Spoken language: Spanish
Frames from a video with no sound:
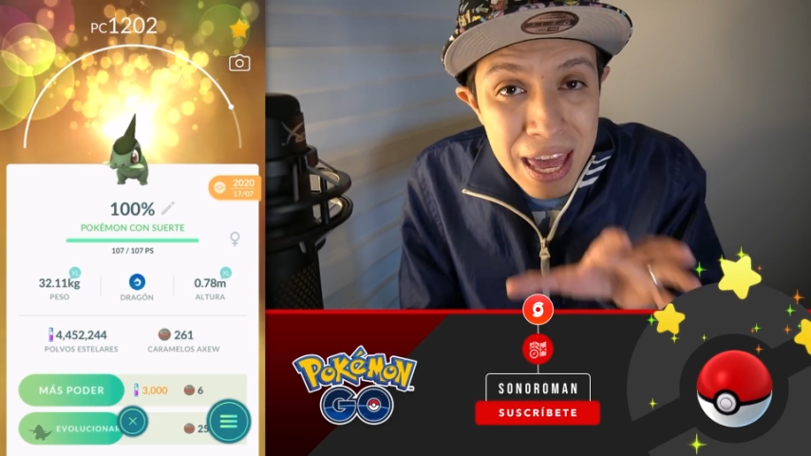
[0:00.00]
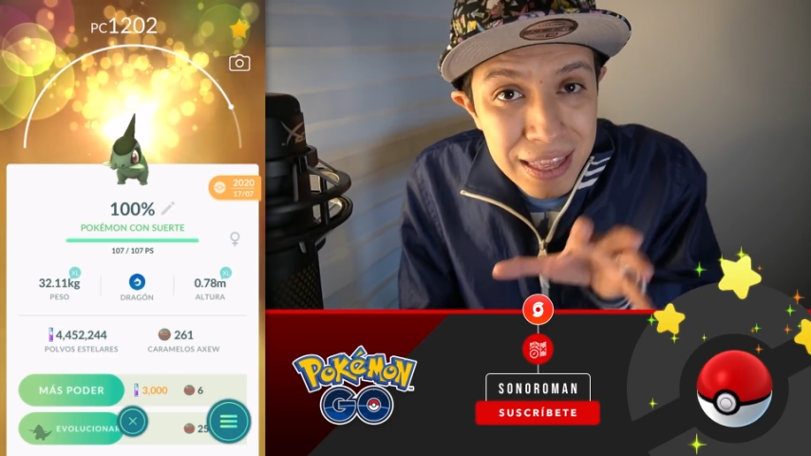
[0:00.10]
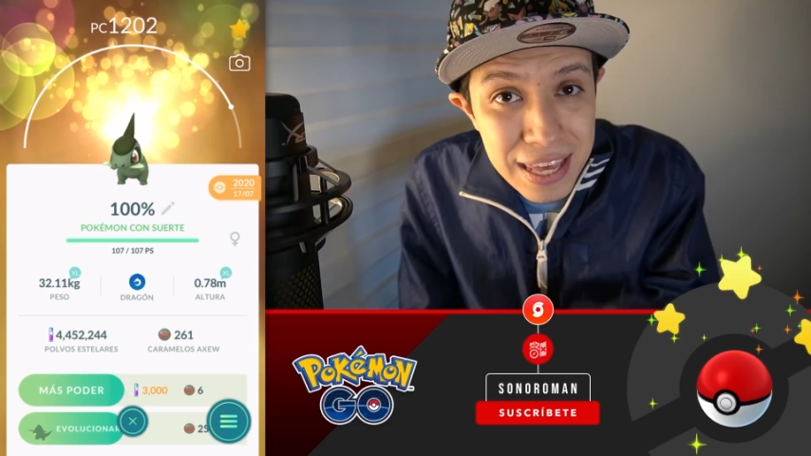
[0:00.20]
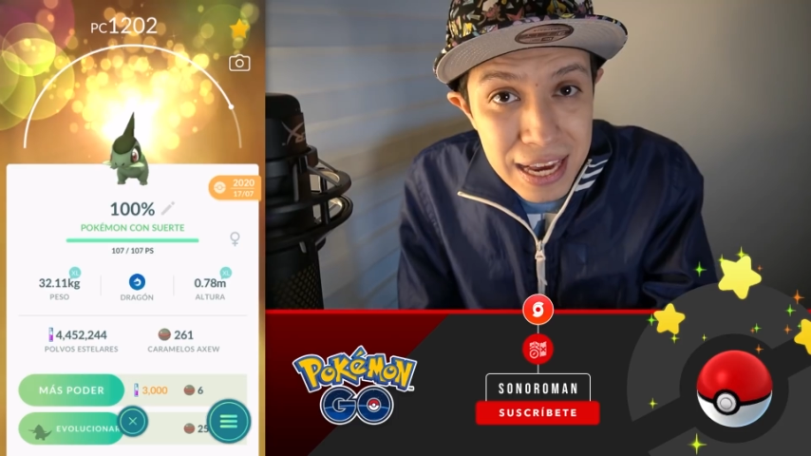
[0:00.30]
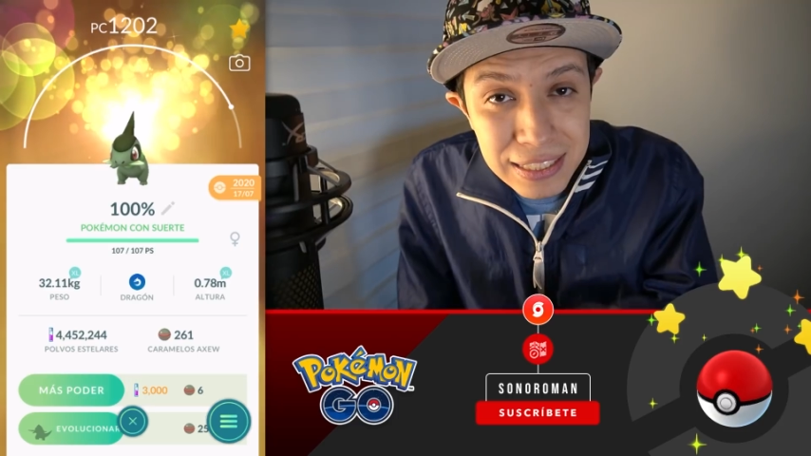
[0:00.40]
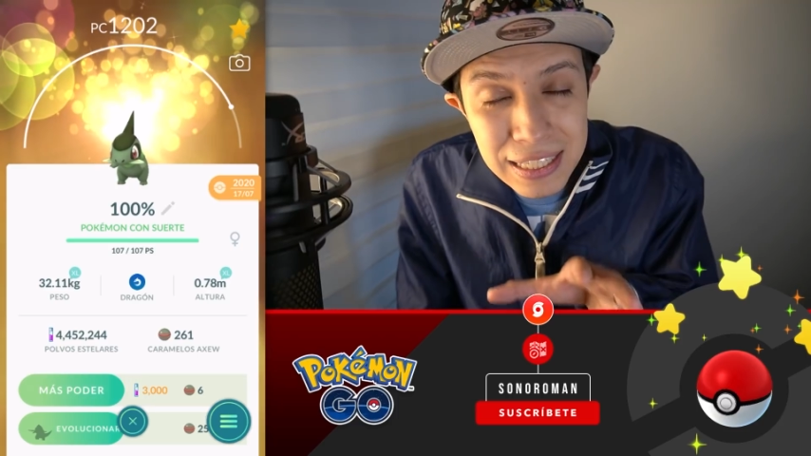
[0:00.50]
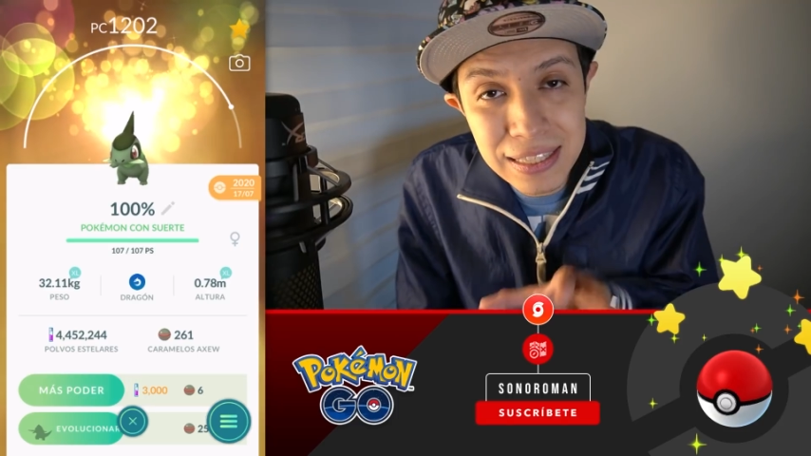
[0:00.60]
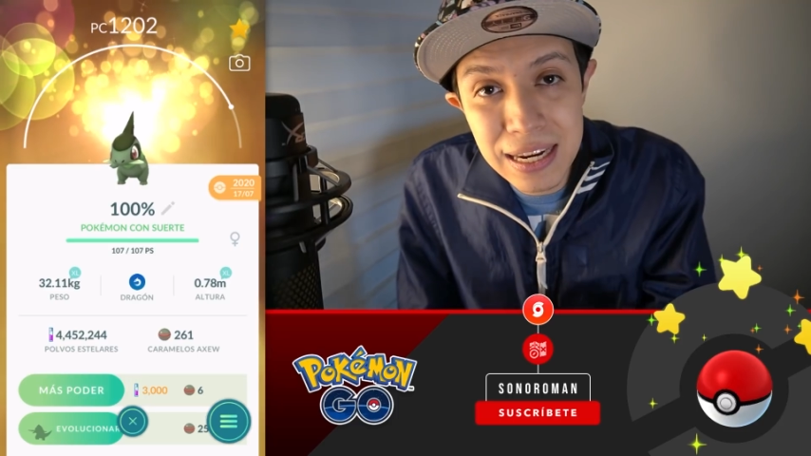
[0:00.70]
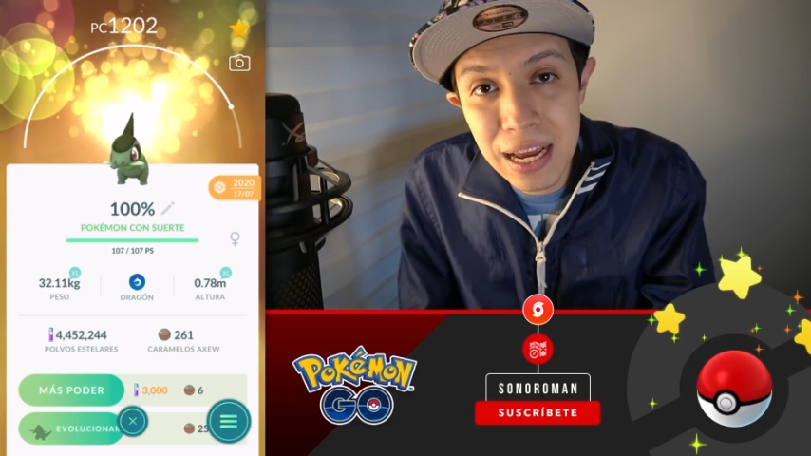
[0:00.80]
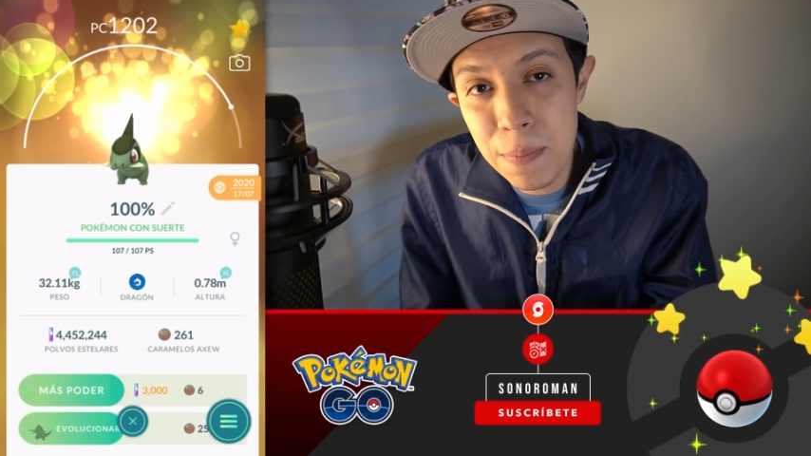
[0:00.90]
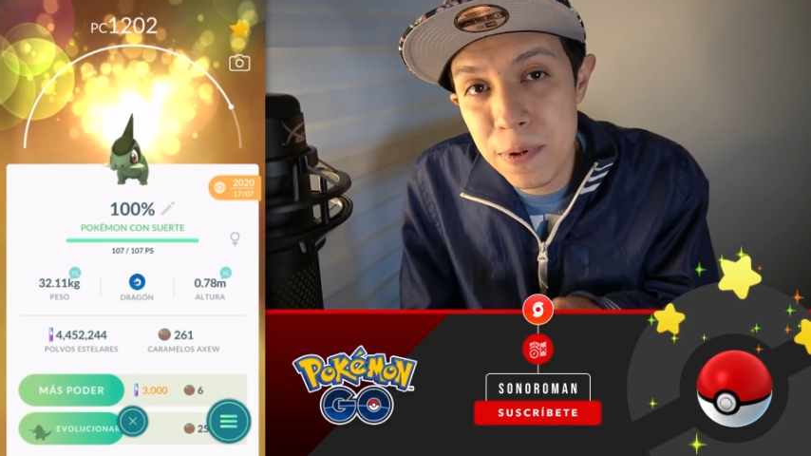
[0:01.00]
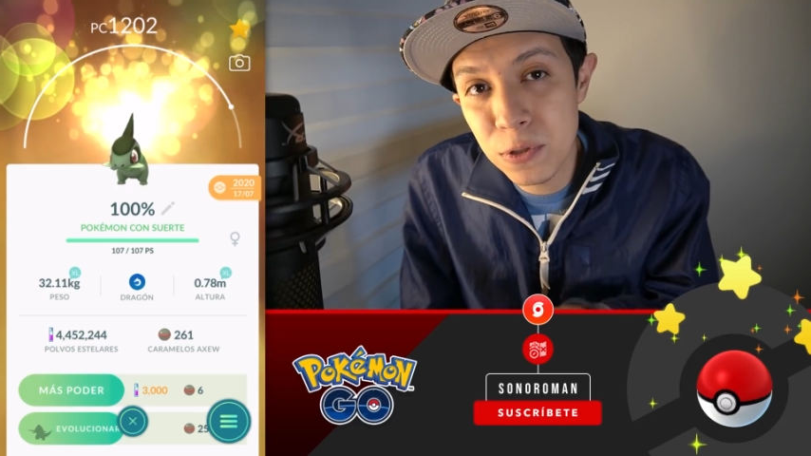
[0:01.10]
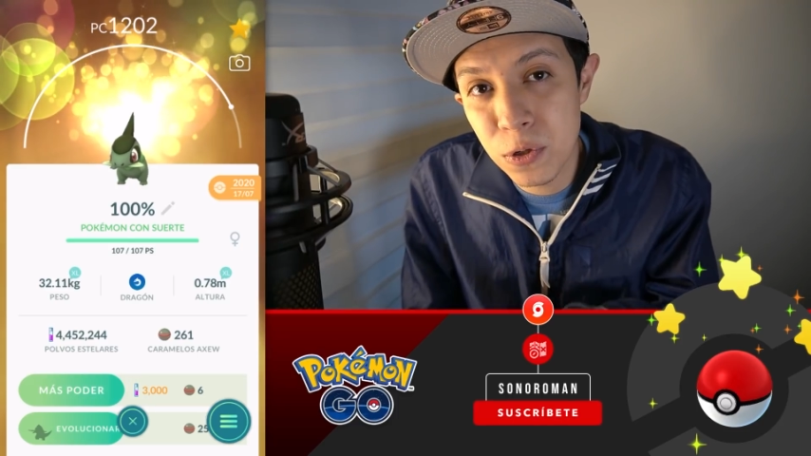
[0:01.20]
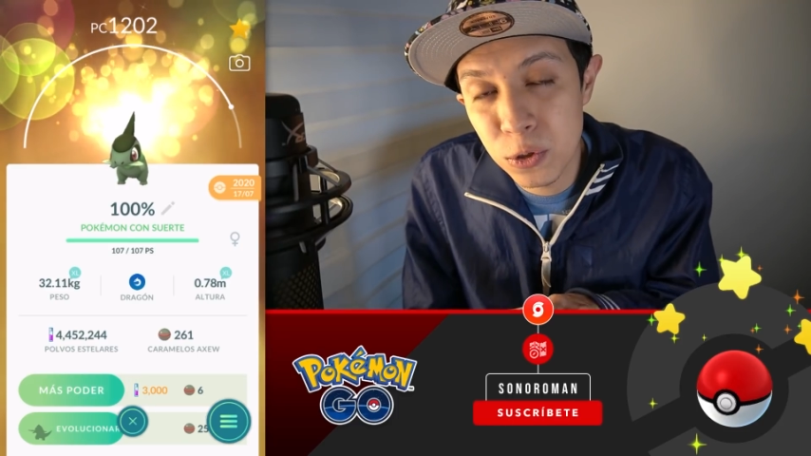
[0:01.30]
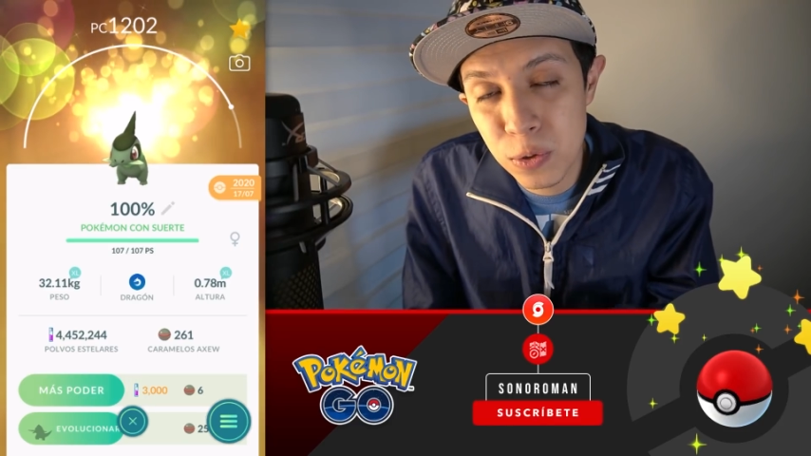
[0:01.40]
10
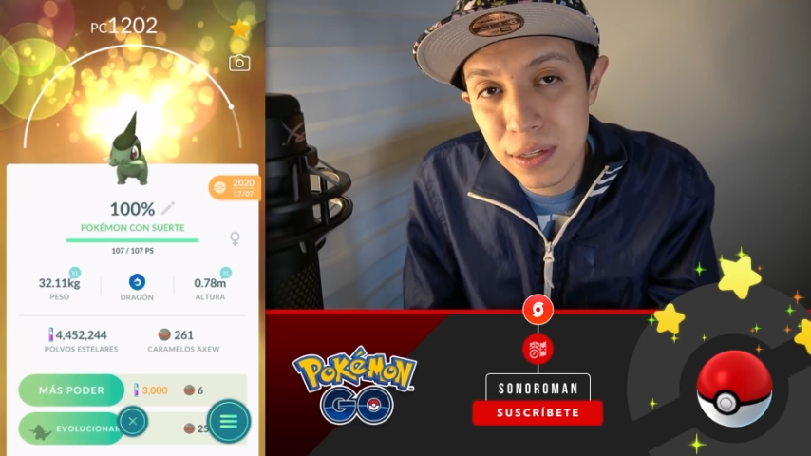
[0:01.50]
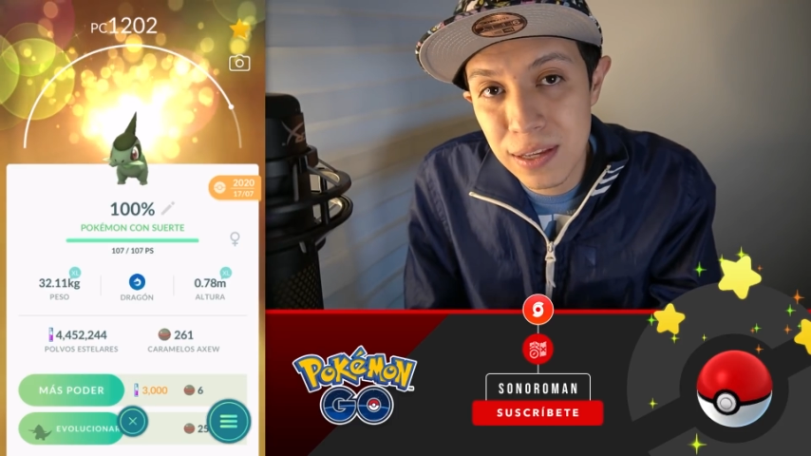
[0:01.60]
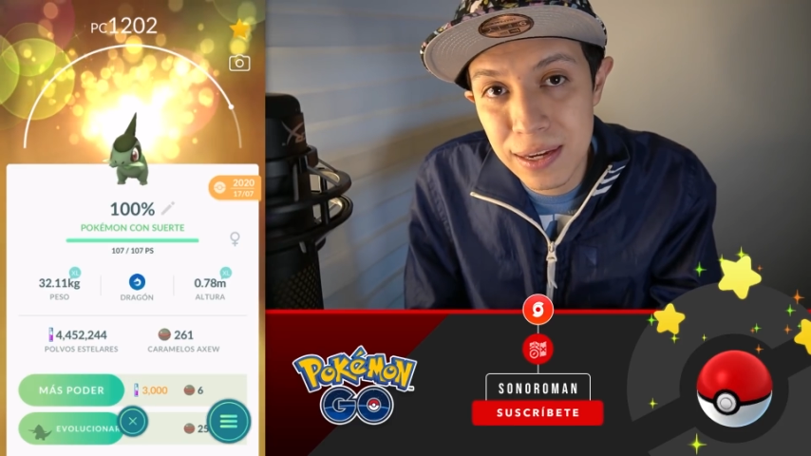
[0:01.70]
intercambios con suerte este